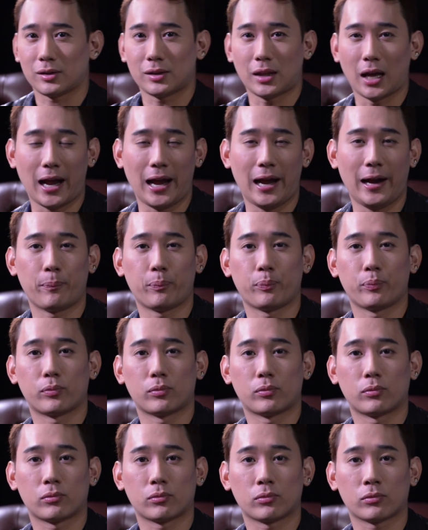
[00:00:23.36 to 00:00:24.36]
แต่
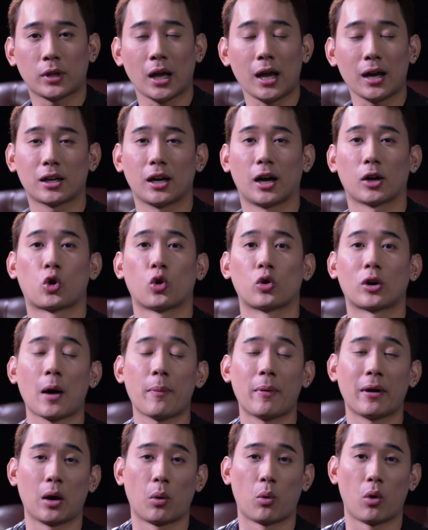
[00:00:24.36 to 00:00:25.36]
ถ้าเกิดคุณเข้า
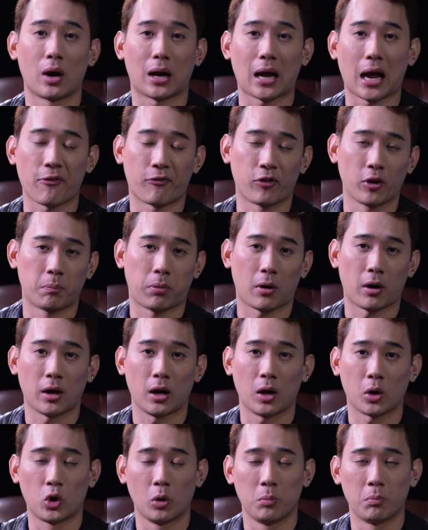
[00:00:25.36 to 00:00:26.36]
ไปในวงการฟุตบอล
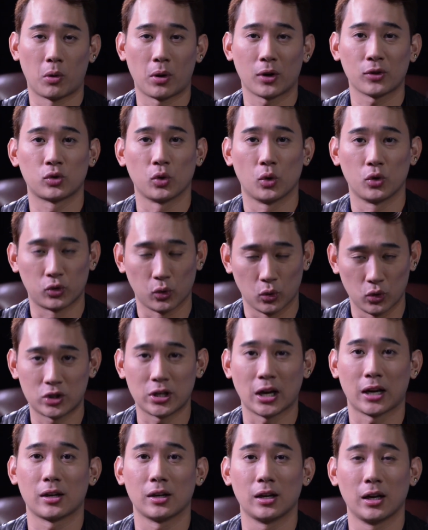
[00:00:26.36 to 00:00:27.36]
แล้วคุณบอกว่า 007
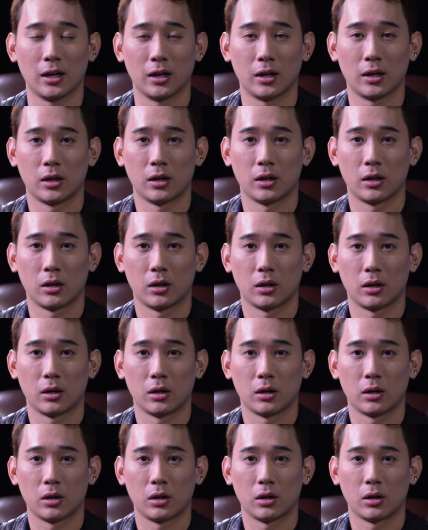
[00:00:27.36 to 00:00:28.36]
เนี่ย
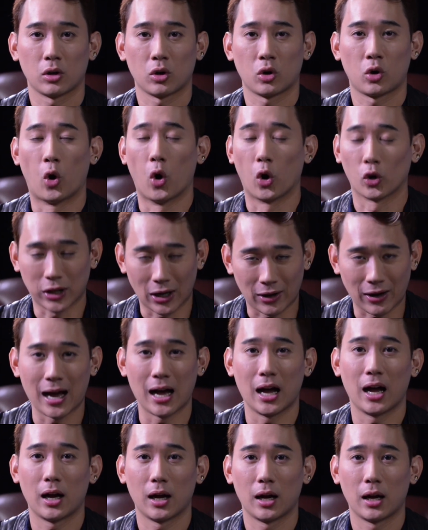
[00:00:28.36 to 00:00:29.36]
โคตระ
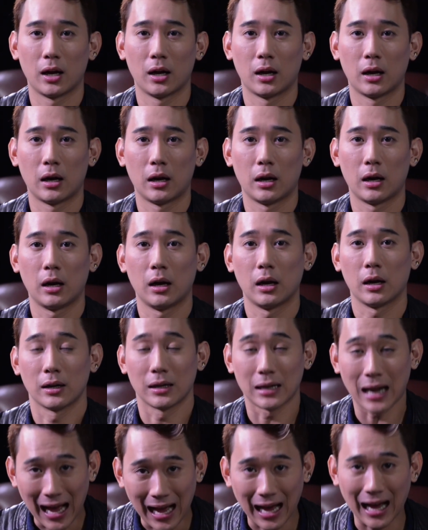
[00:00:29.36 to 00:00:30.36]

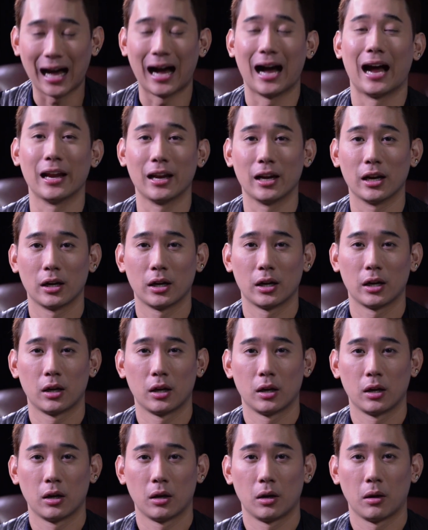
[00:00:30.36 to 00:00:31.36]
น่าอาย
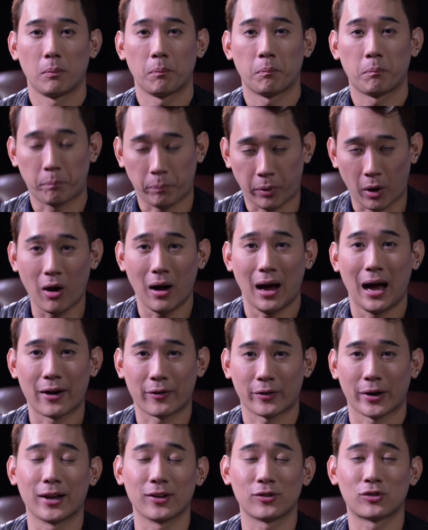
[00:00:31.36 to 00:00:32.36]
เพราะอะ
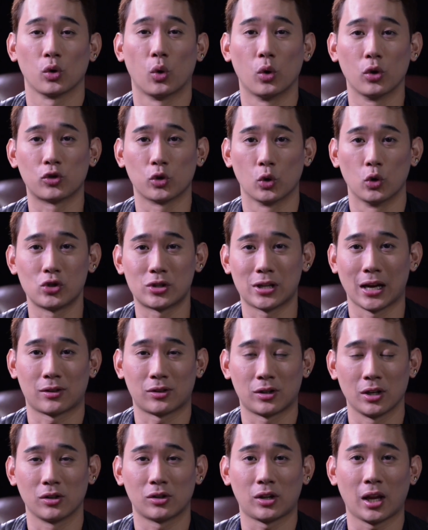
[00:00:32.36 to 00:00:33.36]
ไร
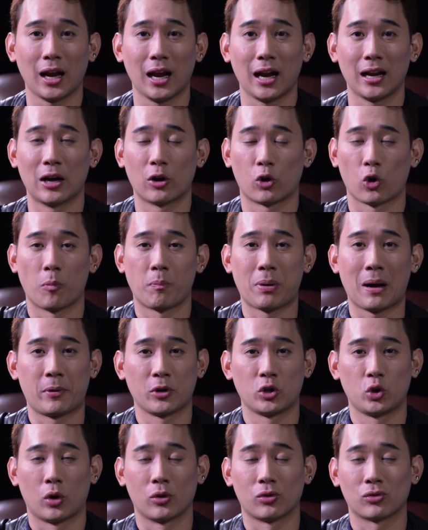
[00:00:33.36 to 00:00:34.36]
007 ถึงเท่ในโรงภาพ
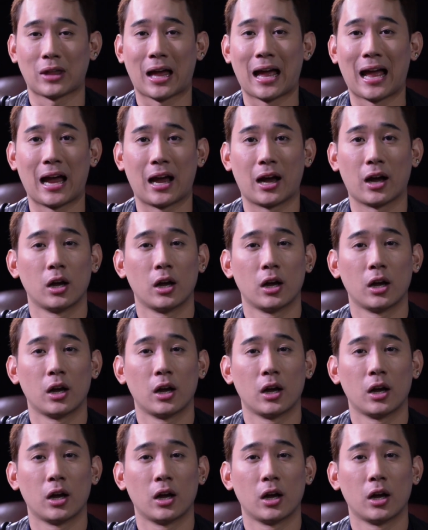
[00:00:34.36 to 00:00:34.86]
ยนตร์แต่